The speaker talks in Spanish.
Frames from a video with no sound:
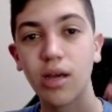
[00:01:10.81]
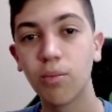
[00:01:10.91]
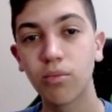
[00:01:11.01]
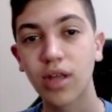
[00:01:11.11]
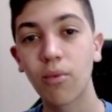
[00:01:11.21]

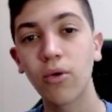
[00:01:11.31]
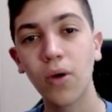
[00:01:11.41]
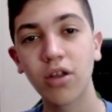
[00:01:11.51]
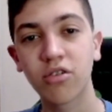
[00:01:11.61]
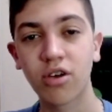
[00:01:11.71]
Está muy
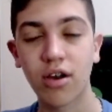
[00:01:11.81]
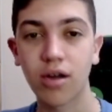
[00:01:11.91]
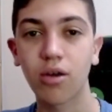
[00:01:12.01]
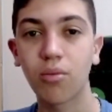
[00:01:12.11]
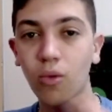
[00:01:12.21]
bueno y se
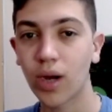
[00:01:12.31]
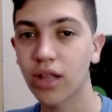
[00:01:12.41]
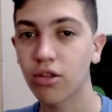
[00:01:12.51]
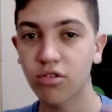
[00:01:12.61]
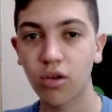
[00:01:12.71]
ahorran como
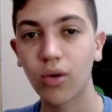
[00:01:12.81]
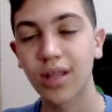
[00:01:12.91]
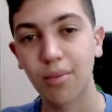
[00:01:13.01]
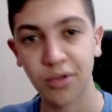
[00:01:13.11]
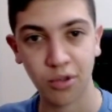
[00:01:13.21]
40 o
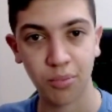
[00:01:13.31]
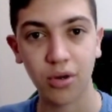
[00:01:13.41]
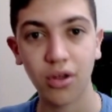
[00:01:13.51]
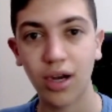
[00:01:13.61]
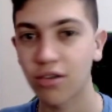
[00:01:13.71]
50 pesos
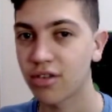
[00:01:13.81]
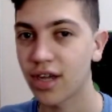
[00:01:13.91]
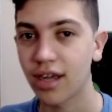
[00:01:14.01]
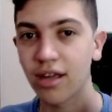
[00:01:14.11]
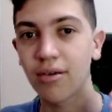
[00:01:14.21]
por dólar. O
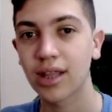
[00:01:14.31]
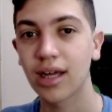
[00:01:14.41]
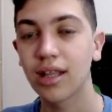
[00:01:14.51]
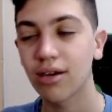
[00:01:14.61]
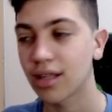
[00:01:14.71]
sea que es
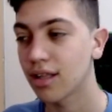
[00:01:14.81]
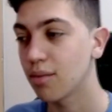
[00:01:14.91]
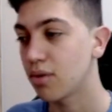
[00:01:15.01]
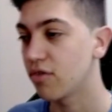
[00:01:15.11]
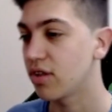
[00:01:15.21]
bastante, bastante
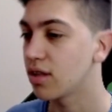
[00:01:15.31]
profit.